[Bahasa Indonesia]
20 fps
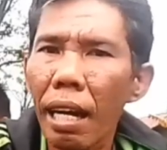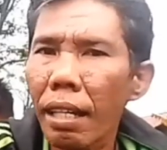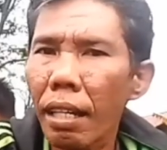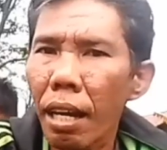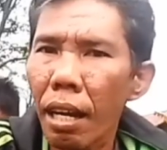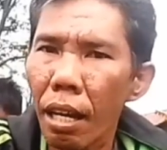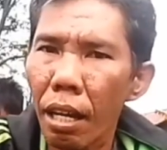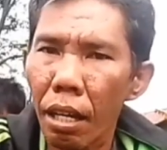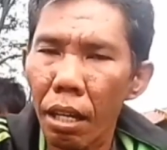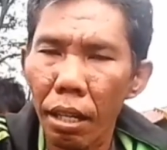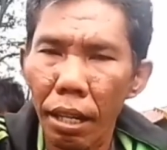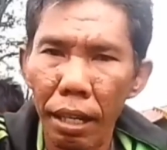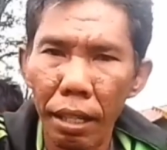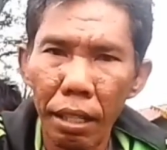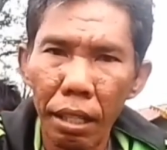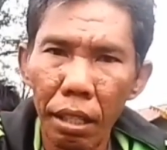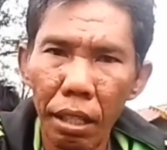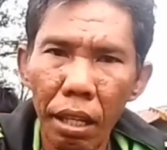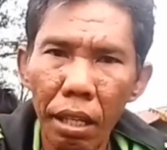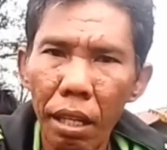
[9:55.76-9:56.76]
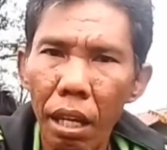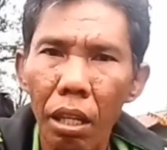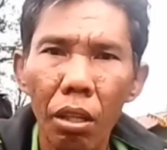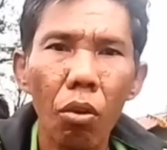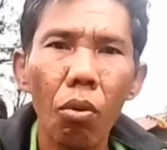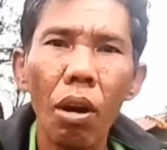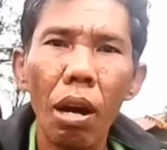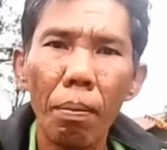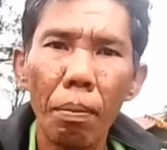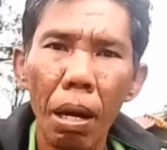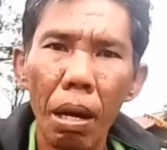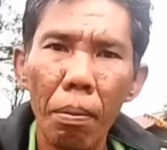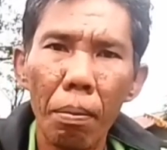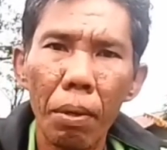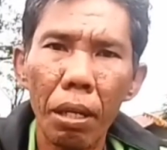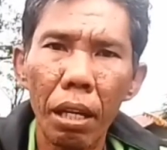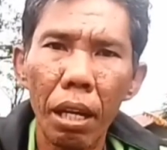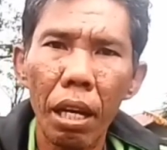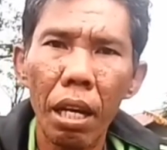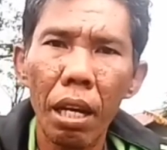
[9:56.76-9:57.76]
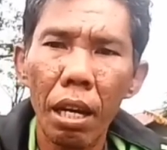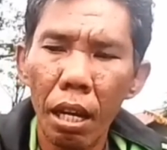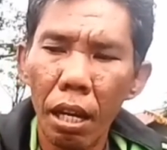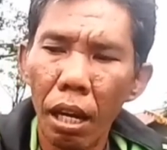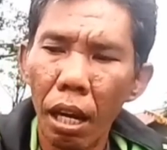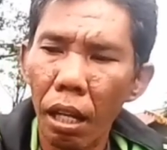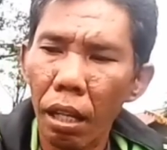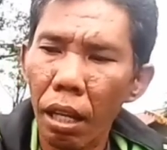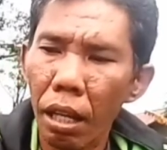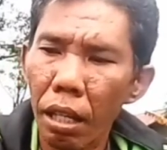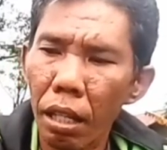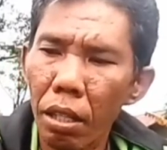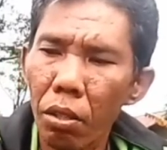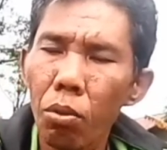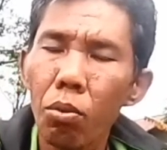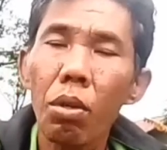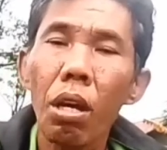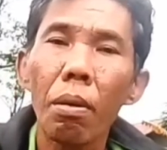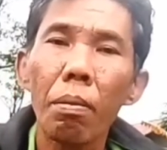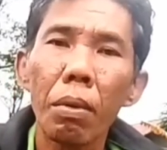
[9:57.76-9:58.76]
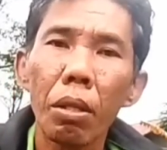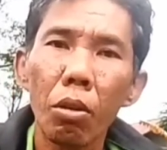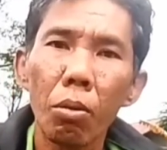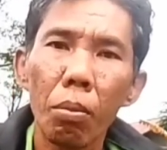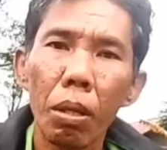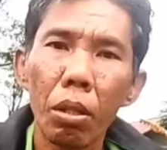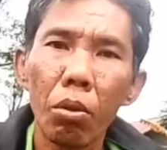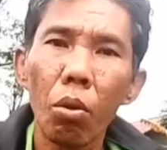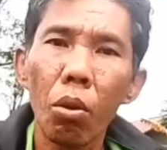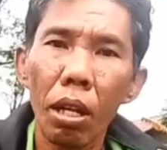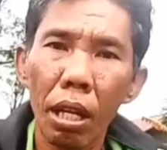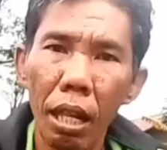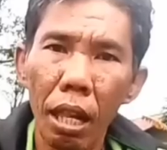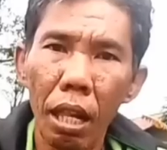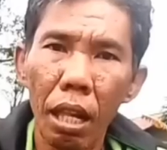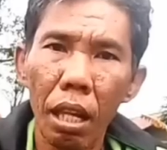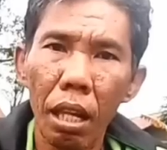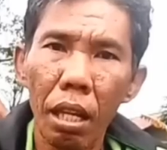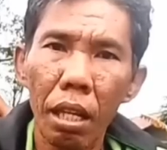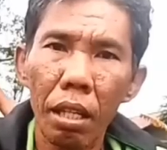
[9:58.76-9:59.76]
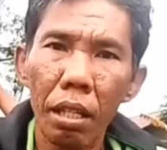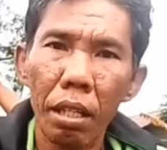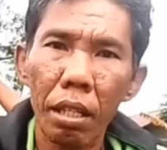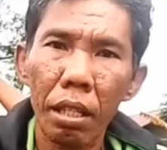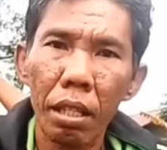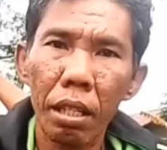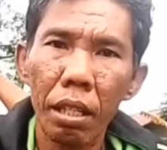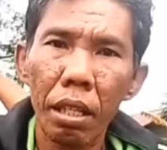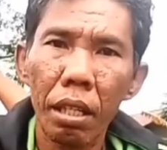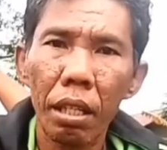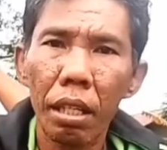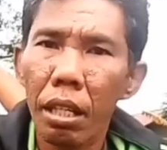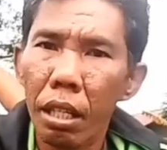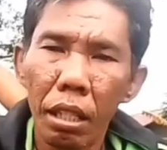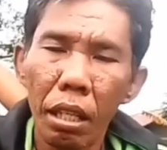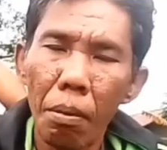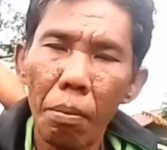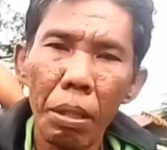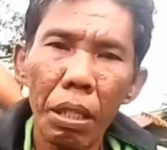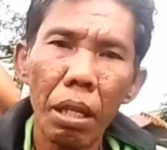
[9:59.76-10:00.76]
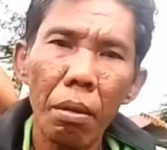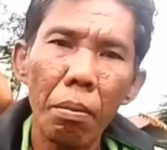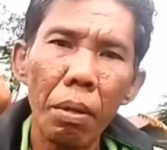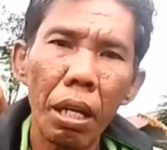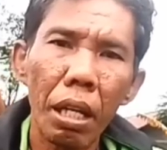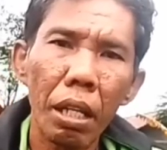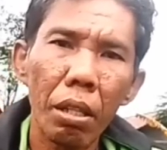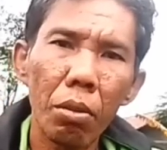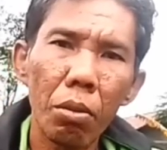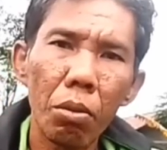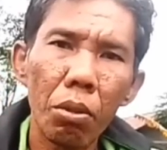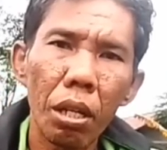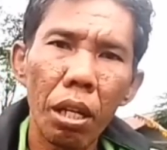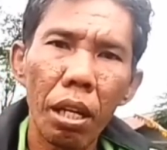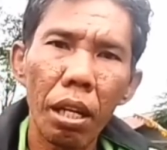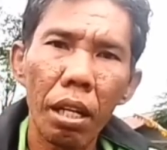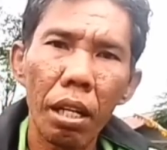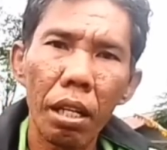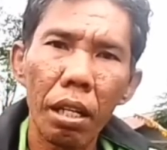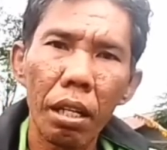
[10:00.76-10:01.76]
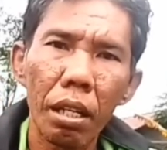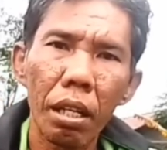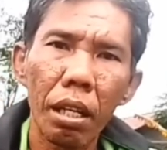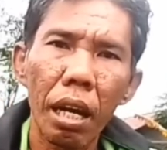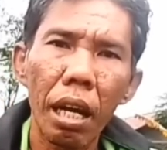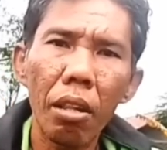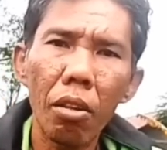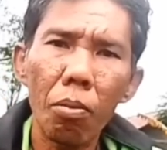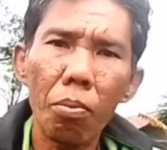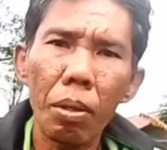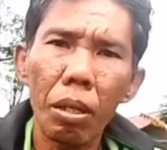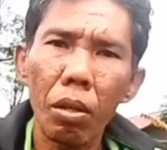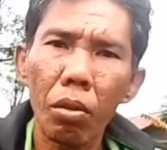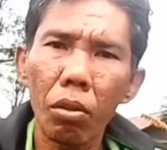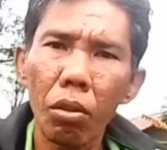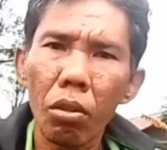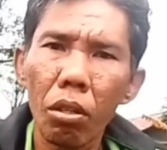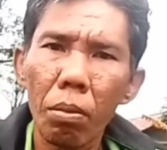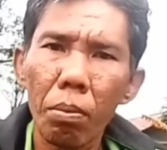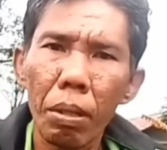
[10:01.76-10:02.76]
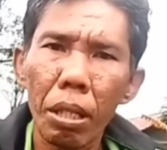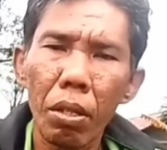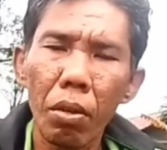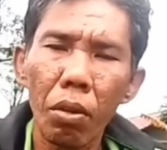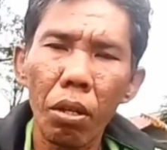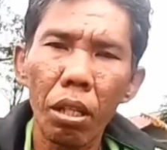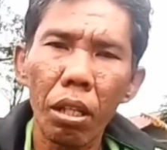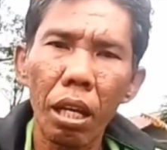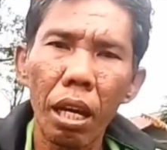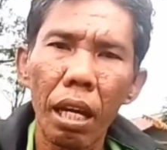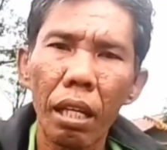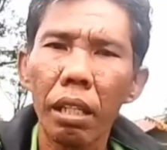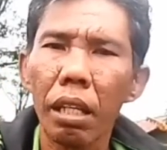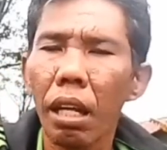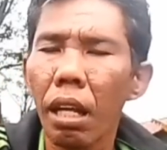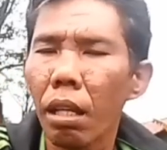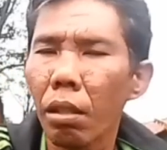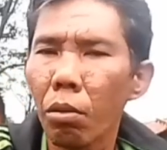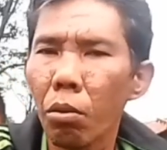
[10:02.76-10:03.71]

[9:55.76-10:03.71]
ada editan atau apa-apa ya karena ini sudah betul-betul real kita bisa menghitungnya kalau penonton di video kita hanya